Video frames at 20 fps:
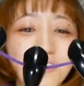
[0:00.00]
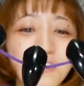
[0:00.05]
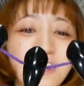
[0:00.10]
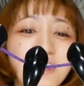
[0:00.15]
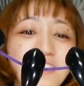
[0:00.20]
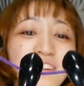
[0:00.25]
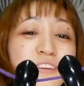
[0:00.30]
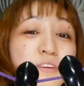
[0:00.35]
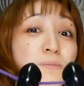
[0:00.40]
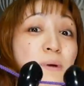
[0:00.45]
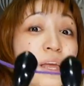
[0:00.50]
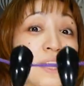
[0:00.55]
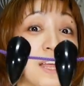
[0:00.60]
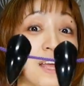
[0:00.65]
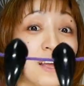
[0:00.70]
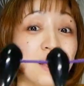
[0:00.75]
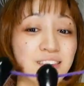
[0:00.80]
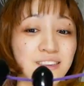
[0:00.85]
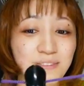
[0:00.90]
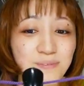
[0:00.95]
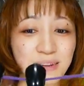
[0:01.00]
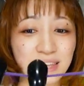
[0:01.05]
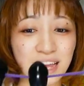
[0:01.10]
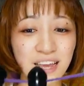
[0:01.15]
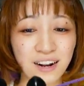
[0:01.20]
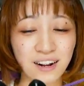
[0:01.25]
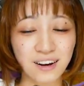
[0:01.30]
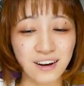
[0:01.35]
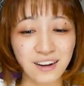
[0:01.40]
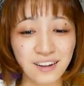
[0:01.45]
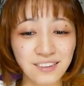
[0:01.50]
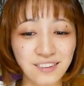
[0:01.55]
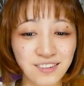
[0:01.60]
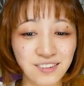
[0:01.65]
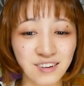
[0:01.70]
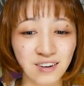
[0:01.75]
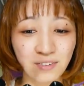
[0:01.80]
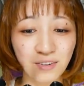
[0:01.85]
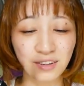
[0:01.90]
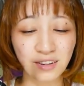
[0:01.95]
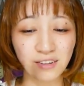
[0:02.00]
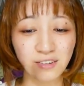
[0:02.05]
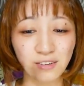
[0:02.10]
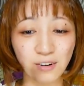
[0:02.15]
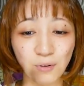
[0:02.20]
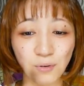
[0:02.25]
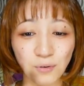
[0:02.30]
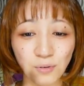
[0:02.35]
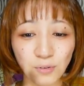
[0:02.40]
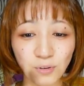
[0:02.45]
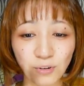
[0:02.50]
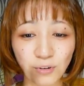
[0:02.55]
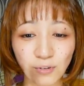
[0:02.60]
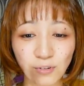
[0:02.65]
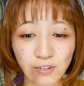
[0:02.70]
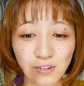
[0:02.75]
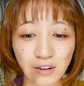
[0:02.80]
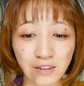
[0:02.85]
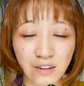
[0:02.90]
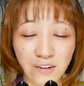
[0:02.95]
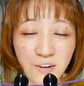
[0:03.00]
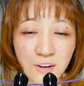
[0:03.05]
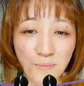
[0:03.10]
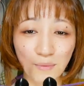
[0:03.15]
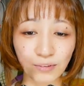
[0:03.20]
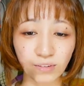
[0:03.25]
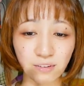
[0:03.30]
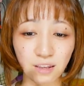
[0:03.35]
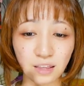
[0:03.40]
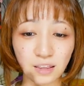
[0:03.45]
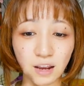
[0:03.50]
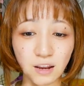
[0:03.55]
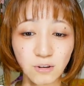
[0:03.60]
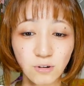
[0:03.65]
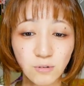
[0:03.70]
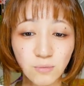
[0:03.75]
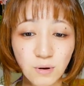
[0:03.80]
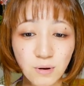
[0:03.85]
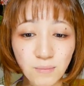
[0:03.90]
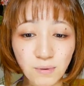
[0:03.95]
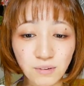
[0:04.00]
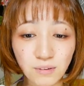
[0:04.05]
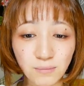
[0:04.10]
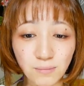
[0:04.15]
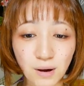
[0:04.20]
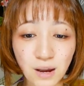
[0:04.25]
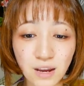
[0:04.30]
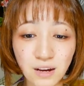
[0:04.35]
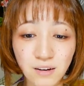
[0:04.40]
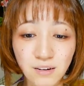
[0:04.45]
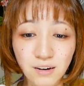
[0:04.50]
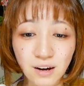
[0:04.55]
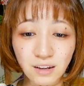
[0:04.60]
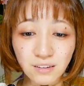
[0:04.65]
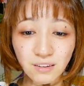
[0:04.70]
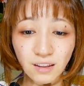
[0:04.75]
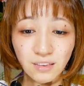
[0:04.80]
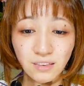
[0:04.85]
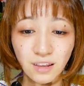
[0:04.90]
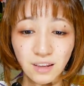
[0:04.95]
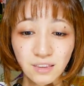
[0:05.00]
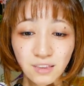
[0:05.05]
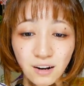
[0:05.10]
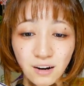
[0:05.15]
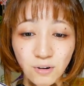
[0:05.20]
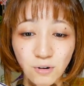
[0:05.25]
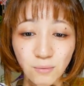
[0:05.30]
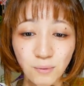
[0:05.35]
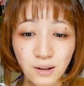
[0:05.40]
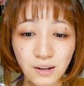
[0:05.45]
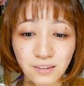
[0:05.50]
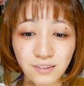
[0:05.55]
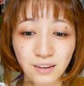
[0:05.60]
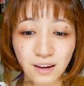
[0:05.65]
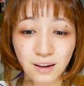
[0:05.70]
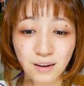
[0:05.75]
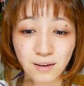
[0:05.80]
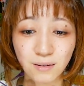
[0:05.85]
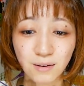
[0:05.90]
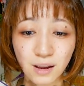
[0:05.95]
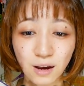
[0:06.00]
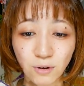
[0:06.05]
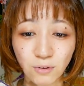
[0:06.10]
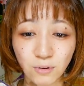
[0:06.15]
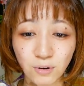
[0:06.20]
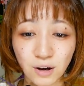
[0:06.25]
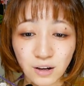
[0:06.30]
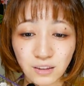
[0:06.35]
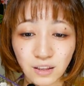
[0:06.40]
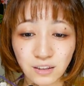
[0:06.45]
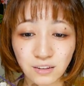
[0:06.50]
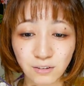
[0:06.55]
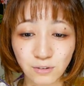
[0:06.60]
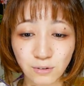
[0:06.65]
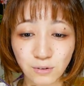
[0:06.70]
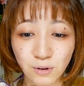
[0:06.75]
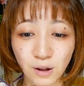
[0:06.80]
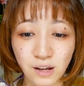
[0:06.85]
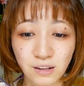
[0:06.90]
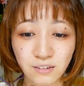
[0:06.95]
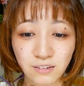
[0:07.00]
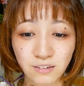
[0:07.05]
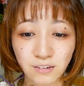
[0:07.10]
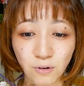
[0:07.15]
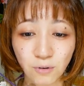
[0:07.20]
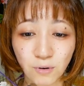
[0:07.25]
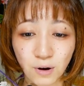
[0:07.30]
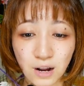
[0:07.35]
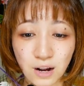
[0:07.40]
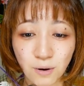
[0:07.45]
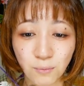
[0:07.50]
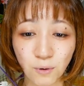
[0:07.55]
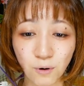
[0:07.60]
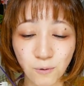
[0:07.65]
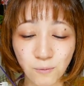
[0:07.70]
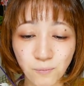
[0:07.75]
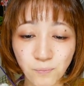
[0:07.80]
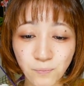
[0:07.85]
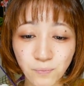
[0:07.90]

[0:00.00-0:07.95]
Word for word: 当に爪ですみたいな感じが私は本当に欲しかったので今つけたいと思いますマイクが去っていったらごめんなさいイヤホンの方ちょっと外した方がいいかも